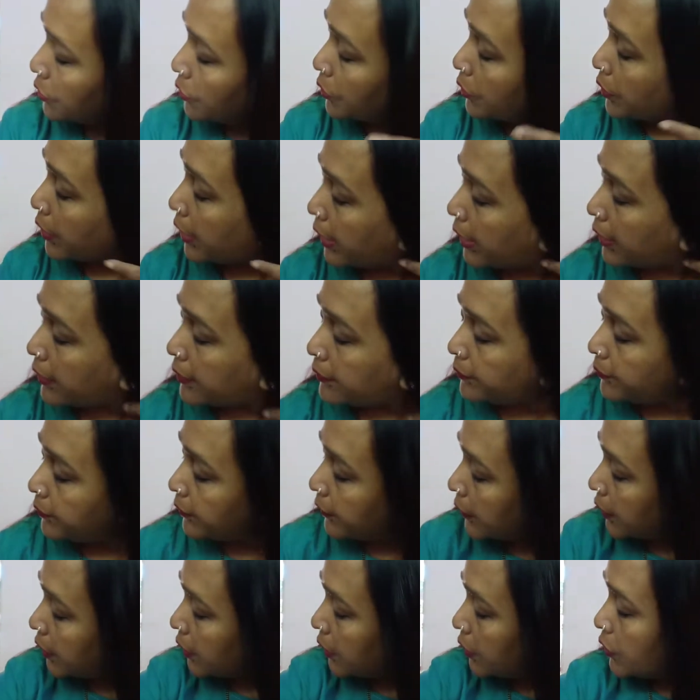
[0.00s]
हो गया
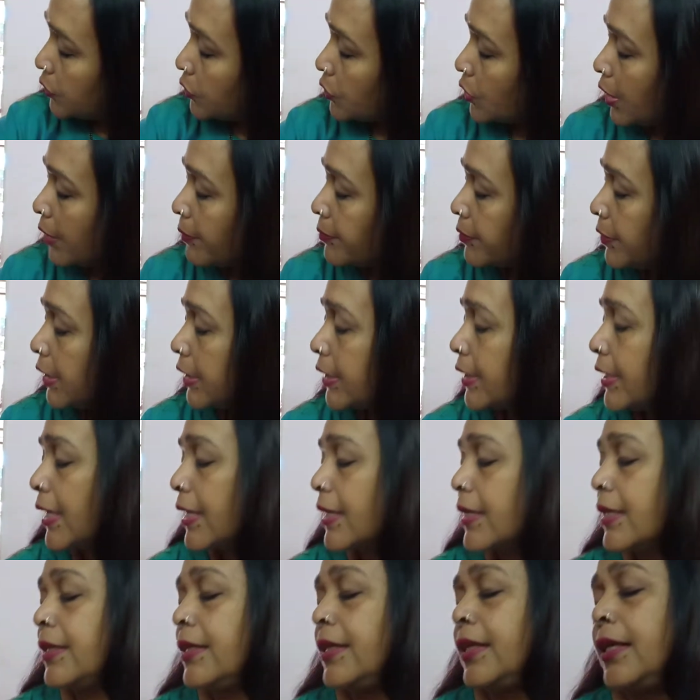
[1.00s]
तो आपने क्या
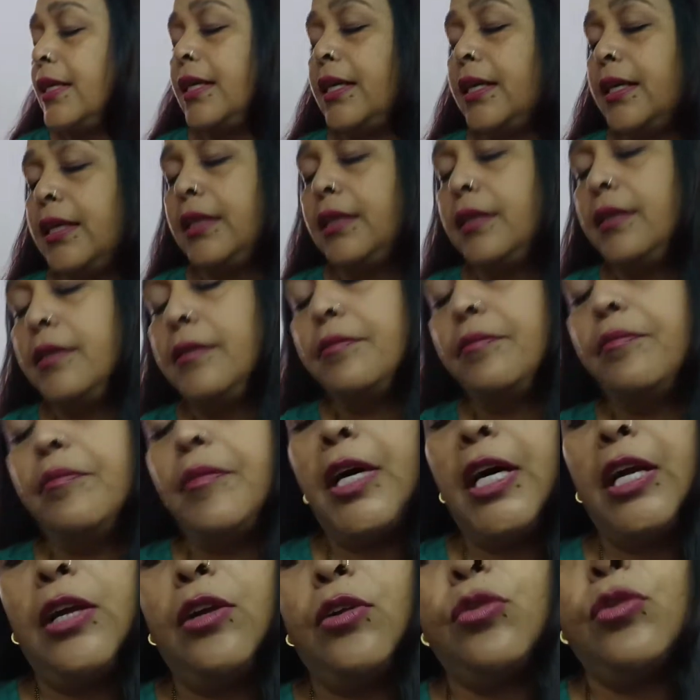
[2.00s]
करना है
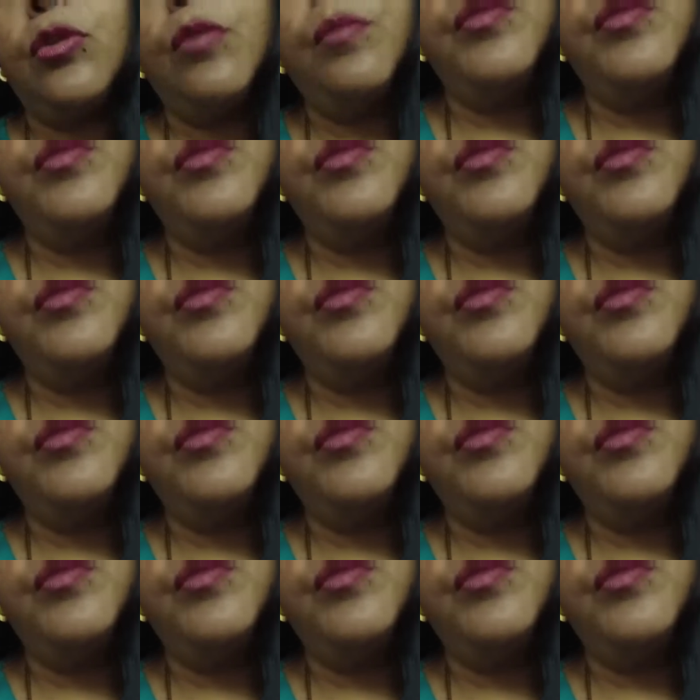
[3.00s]
बालों को